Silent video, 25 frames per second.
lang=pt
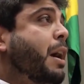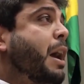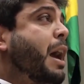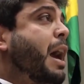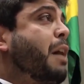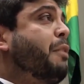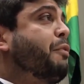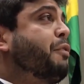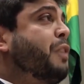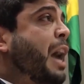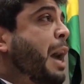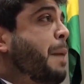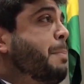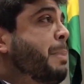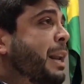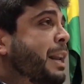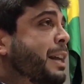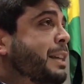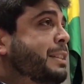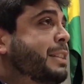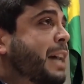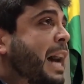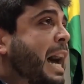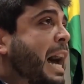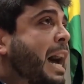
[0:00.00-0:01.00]
É
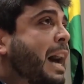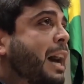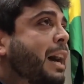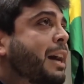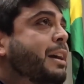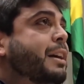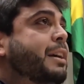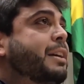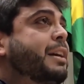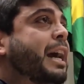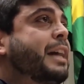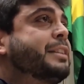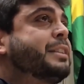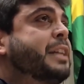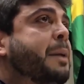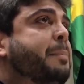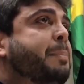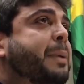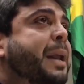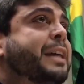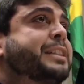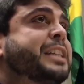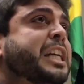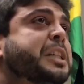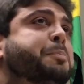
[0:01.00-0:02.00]
viabilizar que as
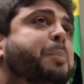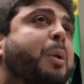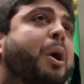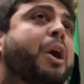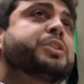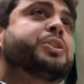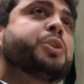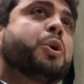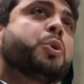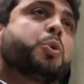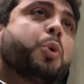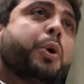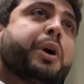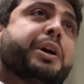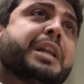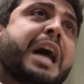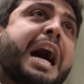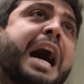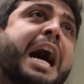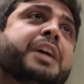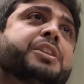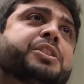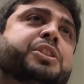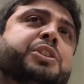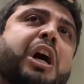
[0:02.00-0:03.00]
empresas possam
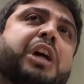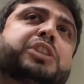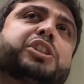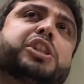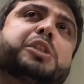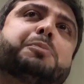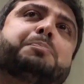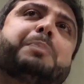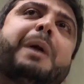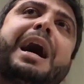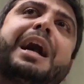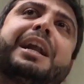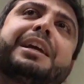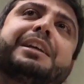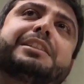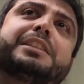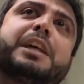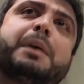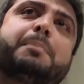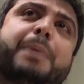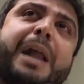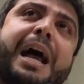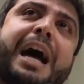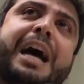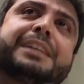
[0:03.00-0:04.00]
cuidar dos nossos parques
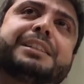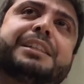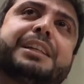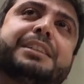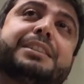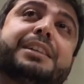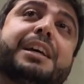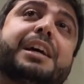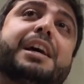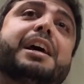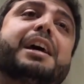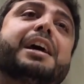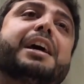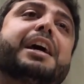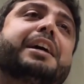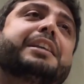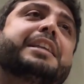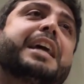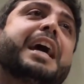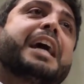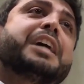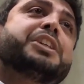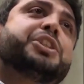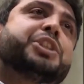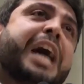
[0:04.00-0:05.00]
e praças e
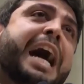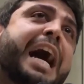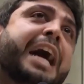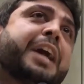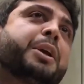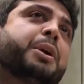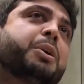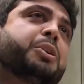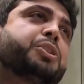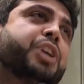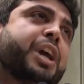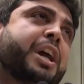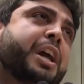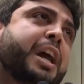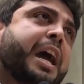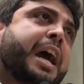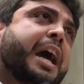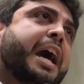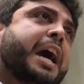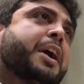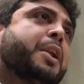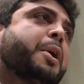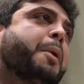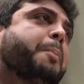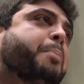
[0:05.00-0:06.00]
deixar que o
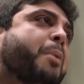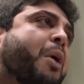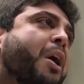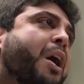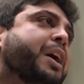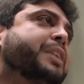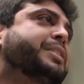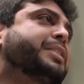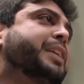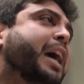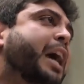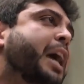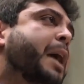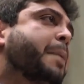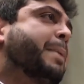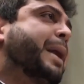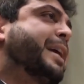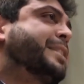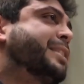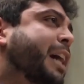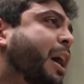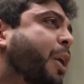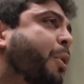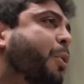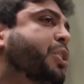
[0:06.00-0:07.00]
dinheiro possa ir
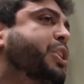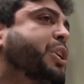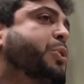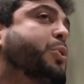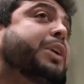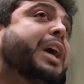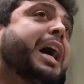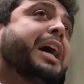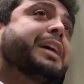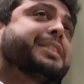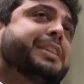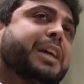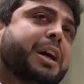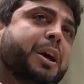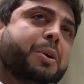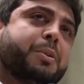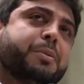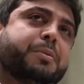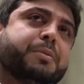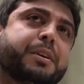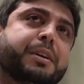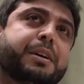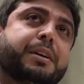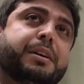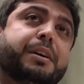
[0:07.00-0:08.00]
para a saúde e educação.